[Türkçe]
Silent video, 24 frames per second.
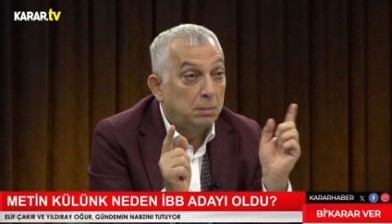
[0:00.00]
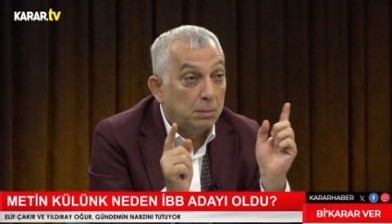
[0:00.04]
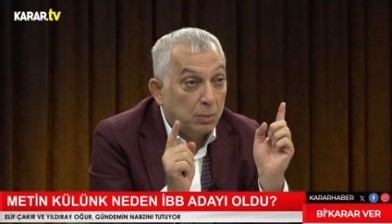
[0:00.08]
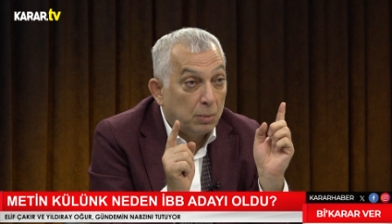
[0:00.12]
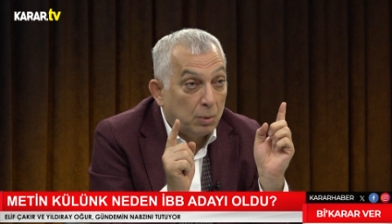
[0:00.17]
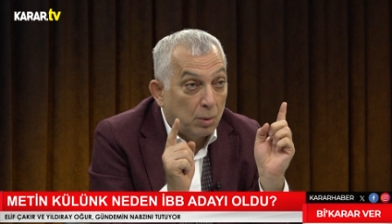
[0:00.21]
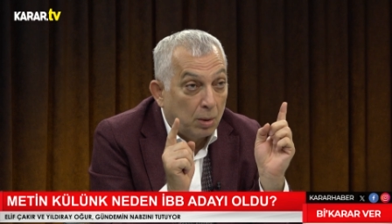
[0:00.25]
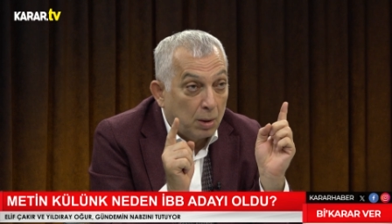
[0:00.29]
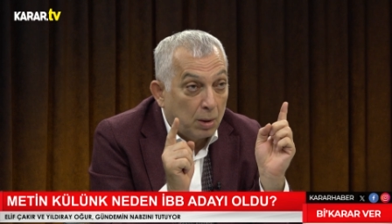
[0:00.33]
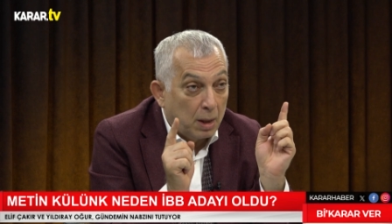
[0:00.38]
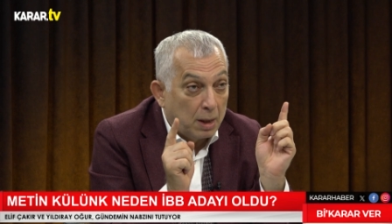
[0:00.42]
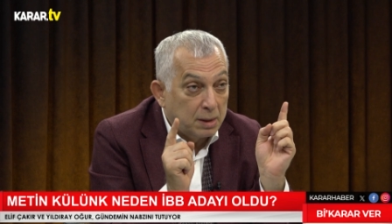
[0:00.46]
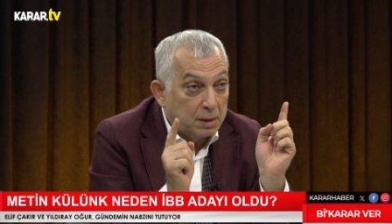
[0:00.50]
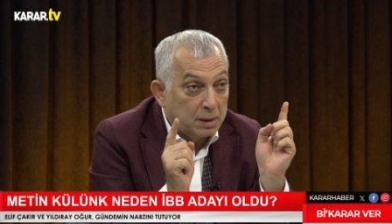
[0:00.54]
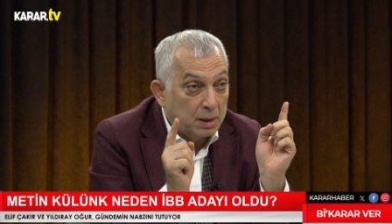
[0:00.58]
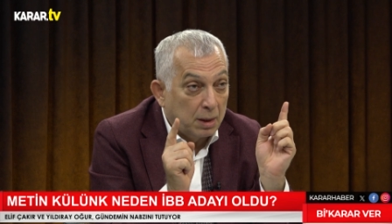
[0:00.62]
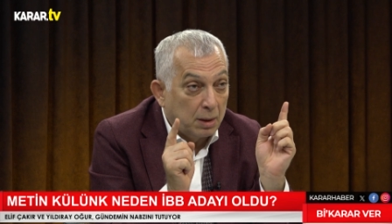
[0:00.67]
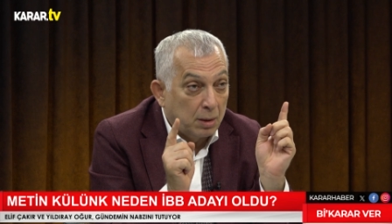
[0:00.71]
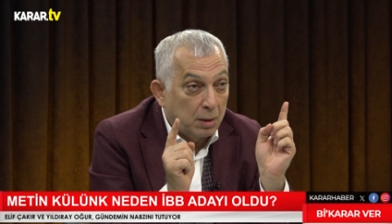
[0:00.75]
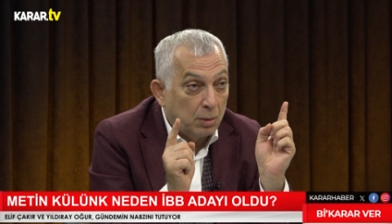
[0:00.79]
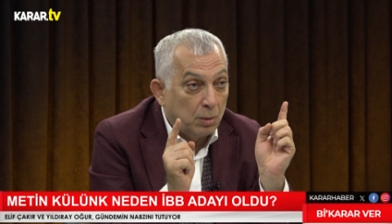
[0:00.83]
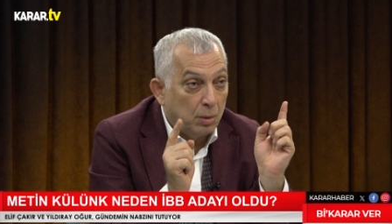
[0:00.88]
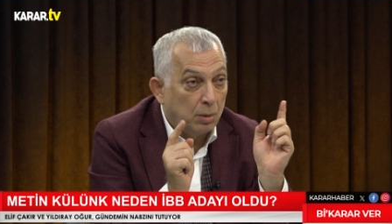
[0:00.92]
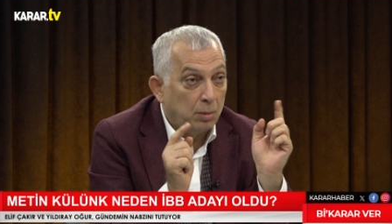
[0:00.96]
Kolay
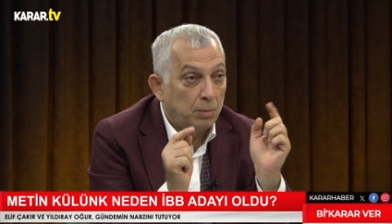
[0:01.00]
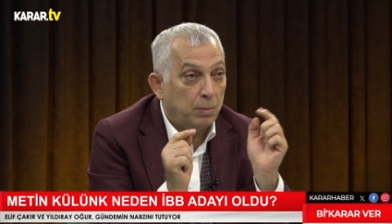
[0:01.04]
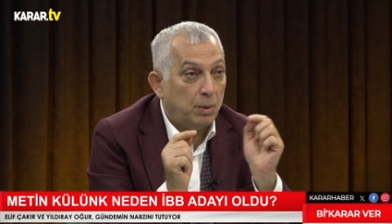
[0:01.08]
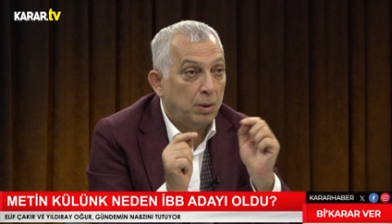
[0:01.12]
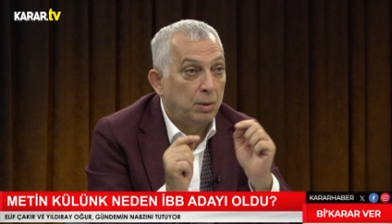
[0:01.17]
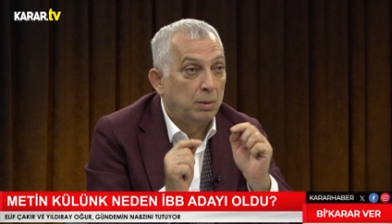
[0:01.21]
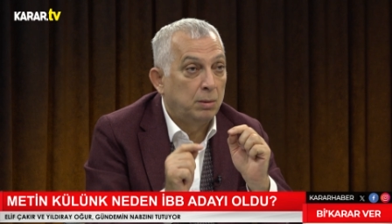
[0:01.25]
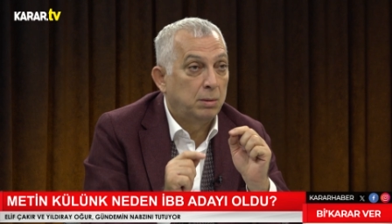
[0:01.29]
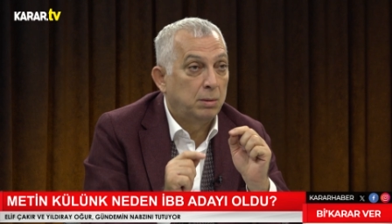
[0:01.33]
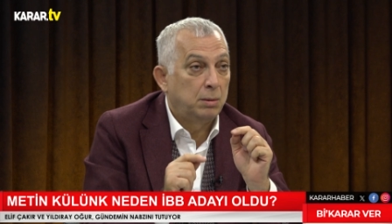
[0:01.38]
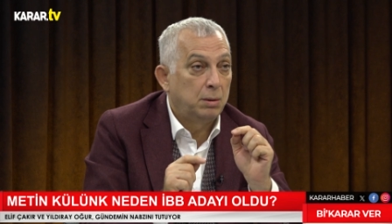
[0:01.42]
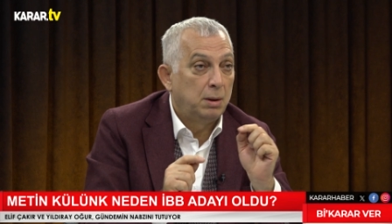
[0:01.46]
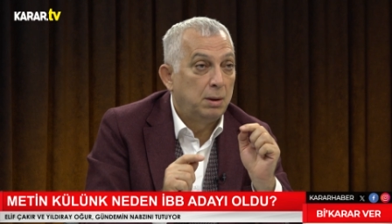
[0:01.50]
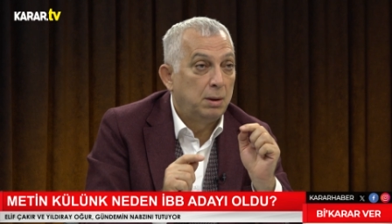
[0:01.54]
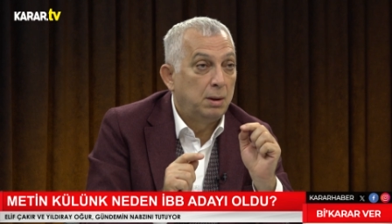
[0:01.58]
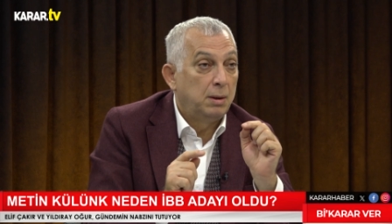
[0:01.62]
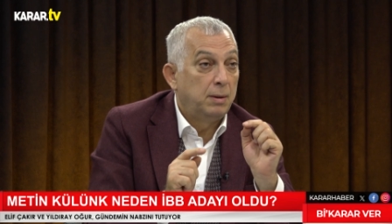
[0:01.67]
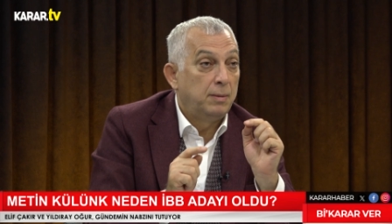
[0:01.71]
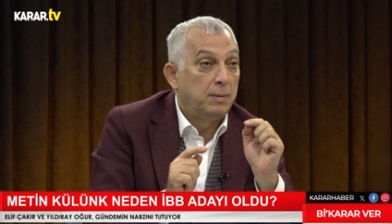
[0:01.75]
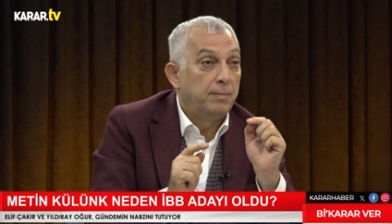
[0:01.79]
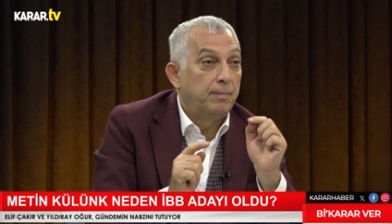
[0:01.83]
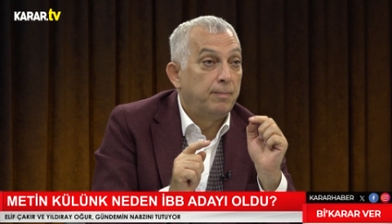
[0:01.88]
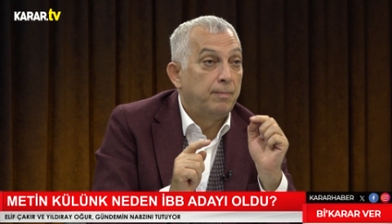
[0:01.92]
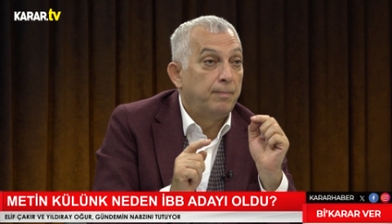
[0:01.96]
zengin olma yolu. Bunu
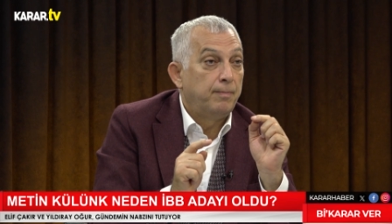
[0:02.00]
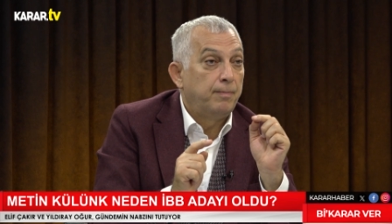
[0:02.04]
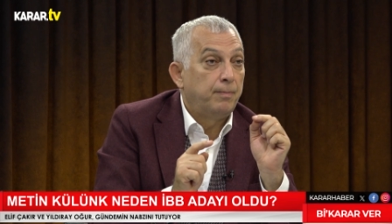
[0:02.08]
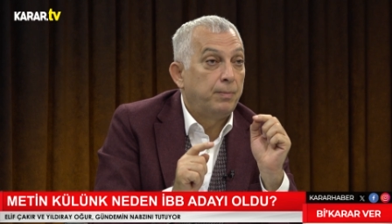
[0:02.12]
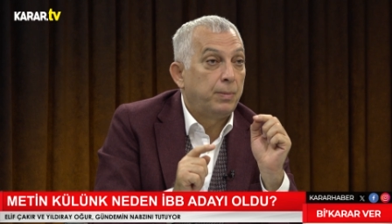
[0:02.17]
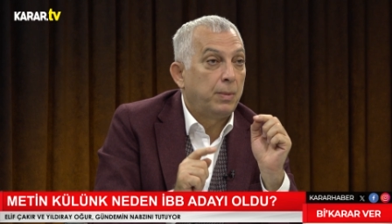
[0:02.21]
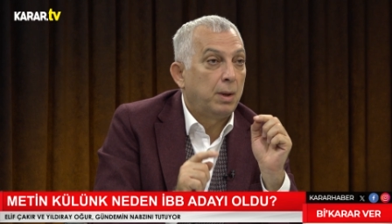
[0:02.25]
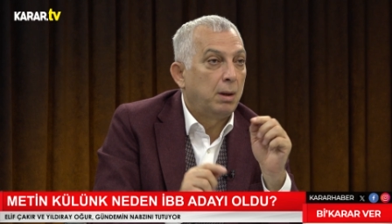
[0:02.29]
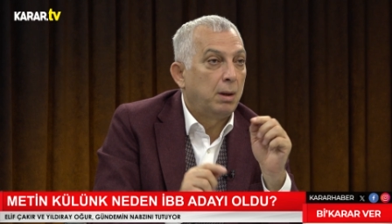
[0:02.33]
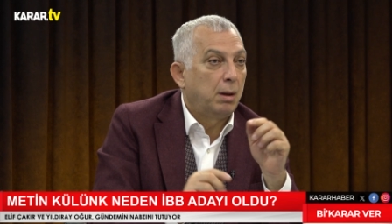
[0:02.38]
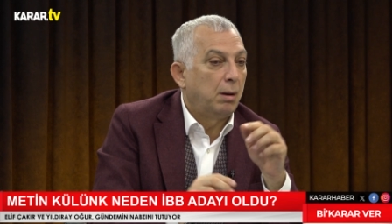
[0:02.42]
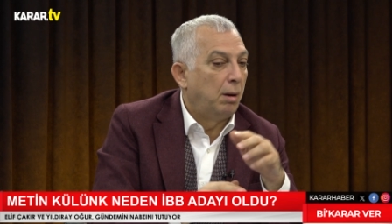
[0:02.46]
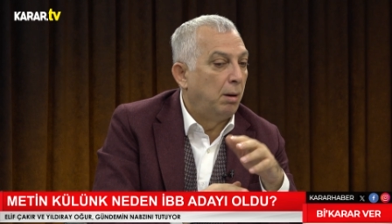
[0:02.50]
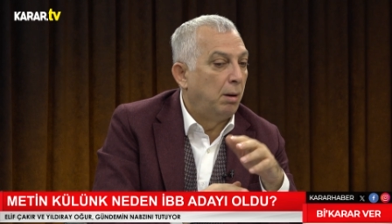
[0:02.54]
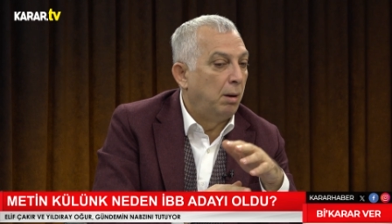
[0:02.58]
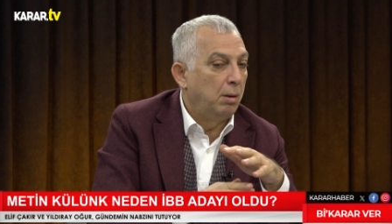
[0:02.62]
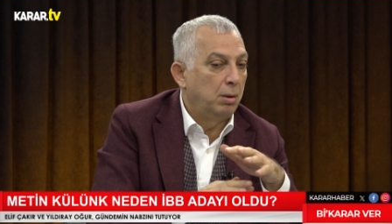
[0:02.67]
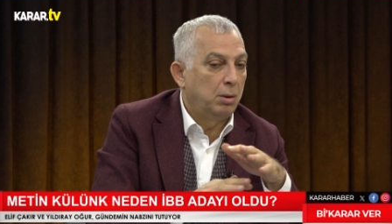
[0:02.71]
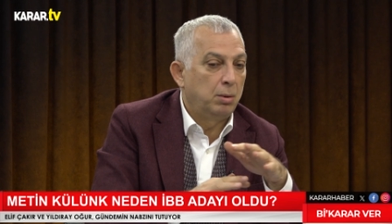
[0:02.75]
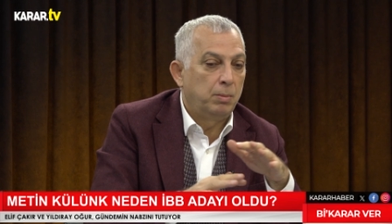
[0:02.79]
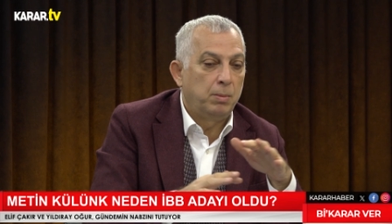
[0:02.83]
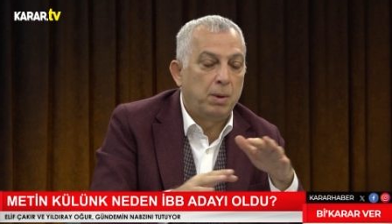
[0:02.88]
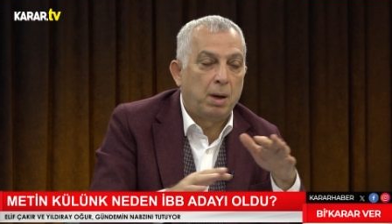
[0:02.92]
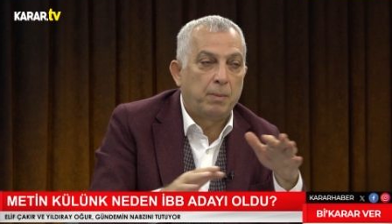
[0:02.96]
ayrım yapmadan söylüyorsunuz. Ayrım